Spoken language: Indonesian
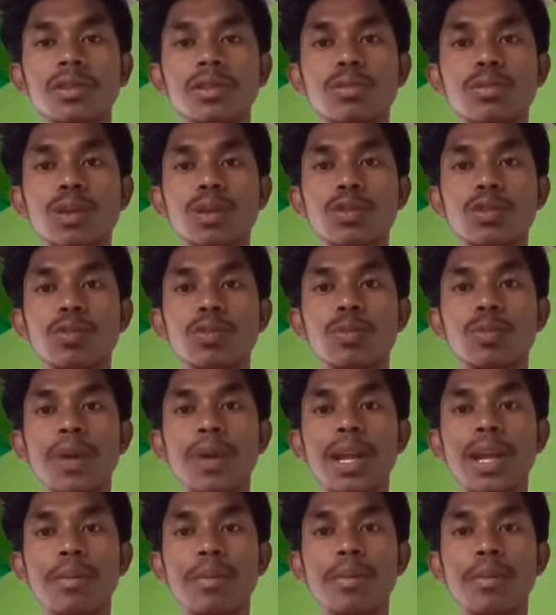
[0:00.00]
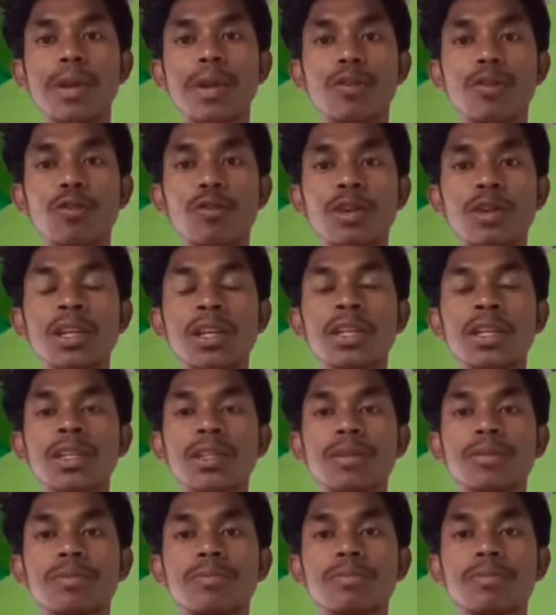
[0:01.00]
suatu upaya memenuhi
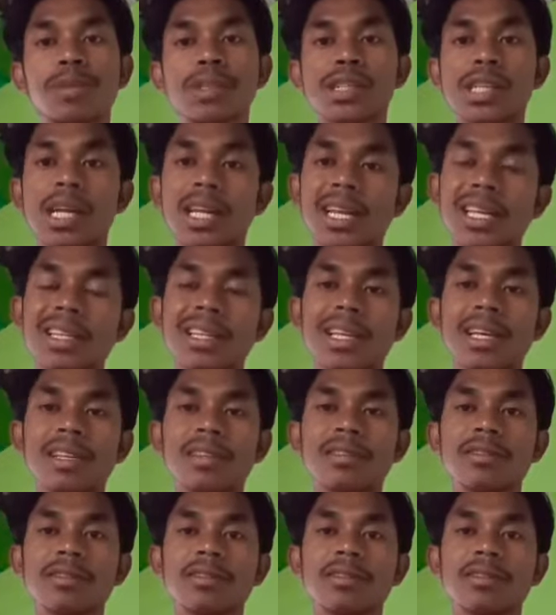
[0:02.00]
persyaratan